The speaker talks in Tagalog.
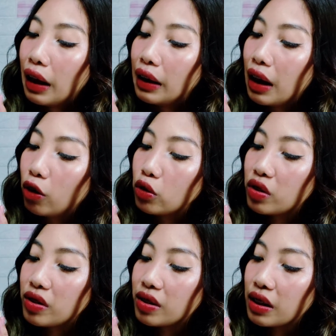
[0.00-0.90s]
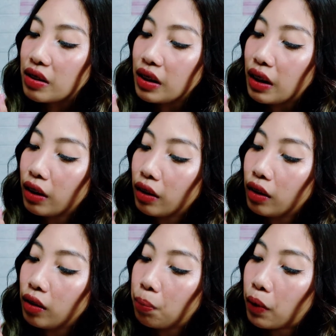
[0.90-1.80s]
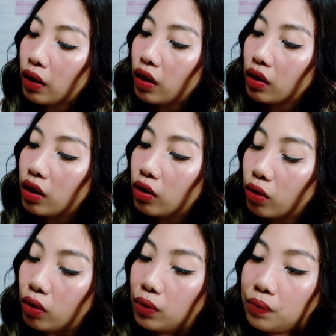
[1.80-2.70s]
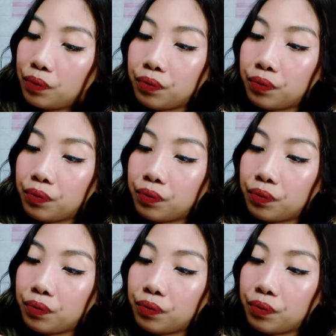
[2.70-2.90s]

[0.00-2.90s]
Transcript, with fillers: ng consistency ng product na to.